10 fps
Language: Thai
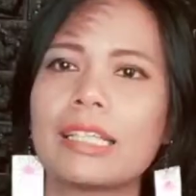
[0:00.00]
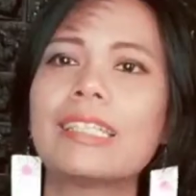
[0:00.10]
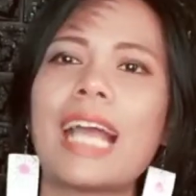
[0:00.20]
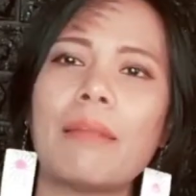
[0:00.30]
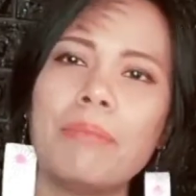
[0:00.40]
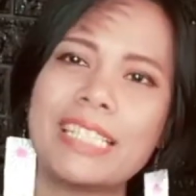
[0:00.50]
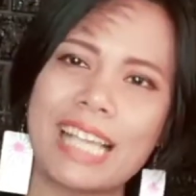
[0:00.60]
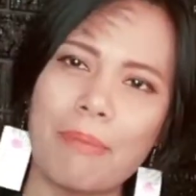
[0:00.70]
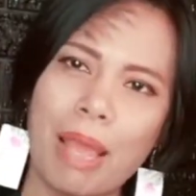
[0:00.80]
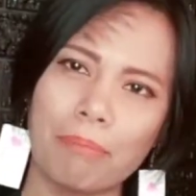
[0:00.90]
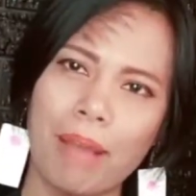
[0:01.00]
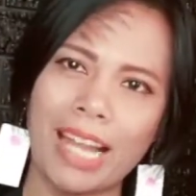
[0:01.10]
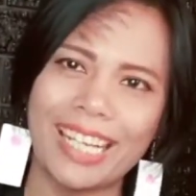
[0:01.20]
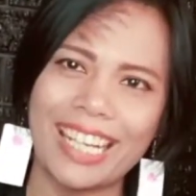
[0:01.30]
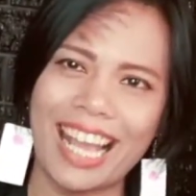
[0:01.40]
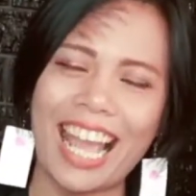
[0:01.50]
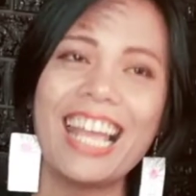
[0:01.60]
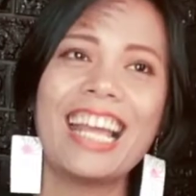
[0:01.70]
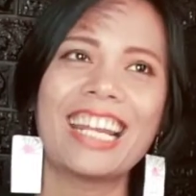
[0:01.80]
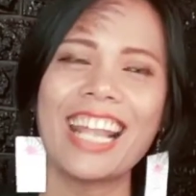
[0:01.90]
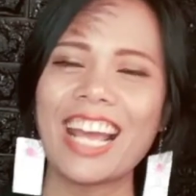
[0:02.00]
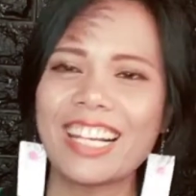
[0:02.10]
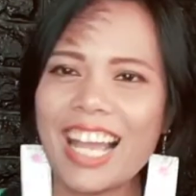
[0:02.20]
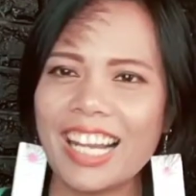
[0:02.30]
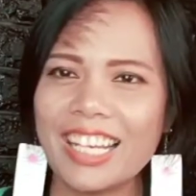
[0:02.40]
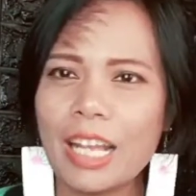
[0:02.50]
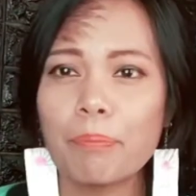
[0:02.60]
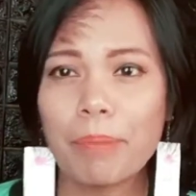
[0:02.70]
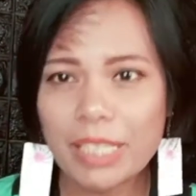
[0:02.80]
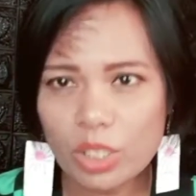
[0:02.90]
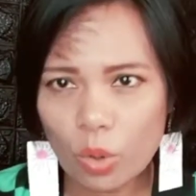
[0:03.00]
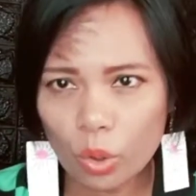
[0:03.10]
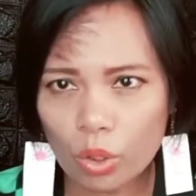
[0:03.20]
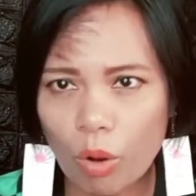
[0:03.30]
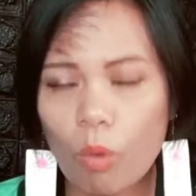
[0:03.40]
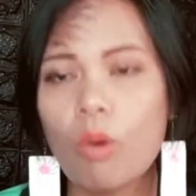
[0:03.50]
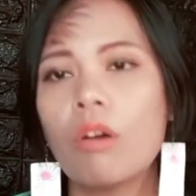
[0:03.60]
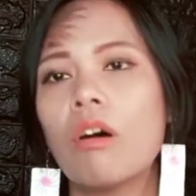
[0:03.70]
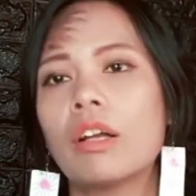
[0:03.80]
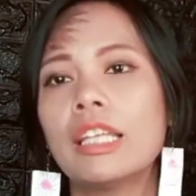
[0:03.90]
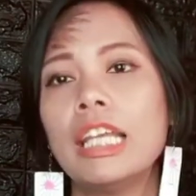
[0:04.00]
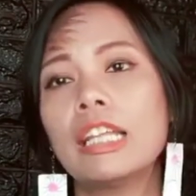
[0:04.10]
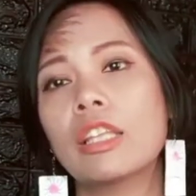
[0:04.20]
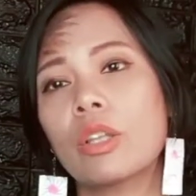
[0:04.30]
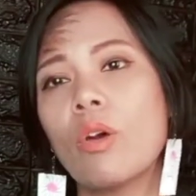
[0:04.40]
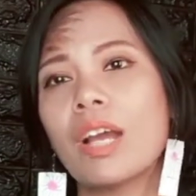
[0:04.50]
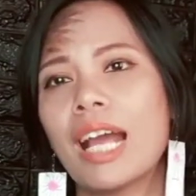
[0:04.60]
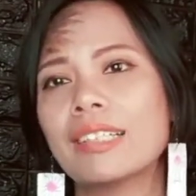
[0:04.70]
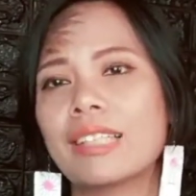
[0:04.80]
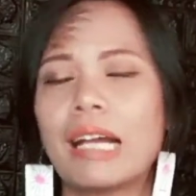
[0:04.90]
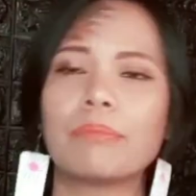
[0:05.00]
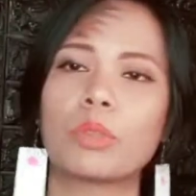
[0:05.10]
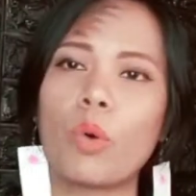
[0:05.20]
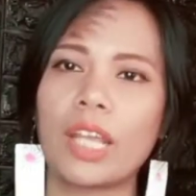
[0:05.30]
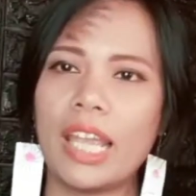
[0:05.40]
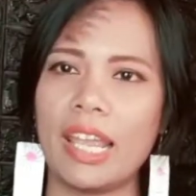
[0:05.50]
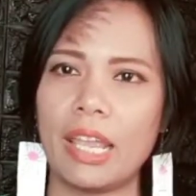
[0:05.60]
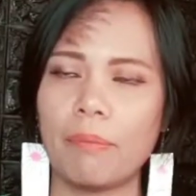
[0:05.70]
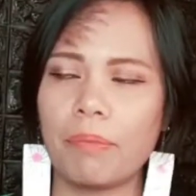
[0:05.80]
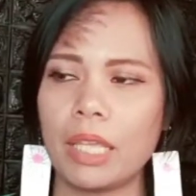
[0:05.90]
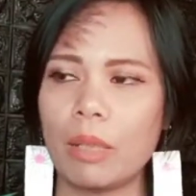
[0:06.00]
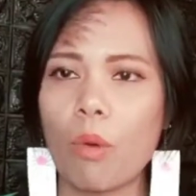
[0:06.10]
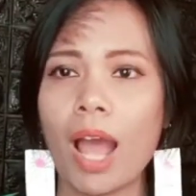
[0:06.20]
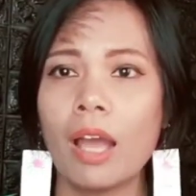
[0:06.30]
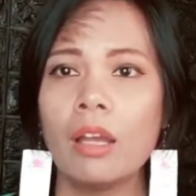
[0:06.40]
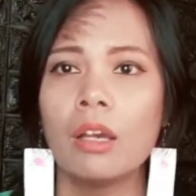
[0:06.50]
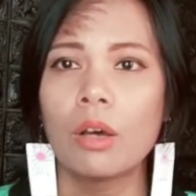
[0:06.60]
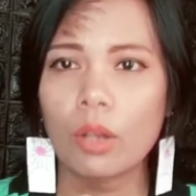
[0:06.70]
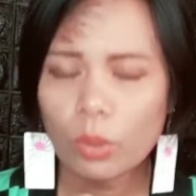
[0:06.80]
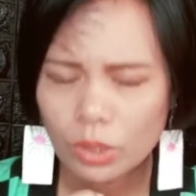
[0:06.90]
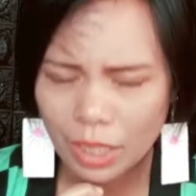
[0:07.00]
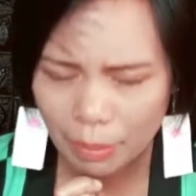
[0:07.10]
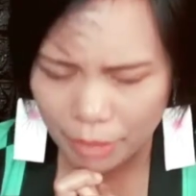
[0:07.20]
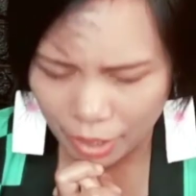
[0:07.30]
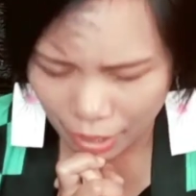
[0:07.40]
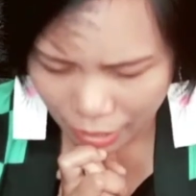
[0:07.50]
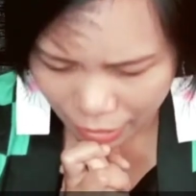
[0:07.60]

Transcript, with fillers: คือการมีใจแบ่งปันนะคะดังนั้นเนี่ยเป็นโจทย์ขององค์กรที่ต้องการทำตัว KM นี้ว่าเราจะทำยังไง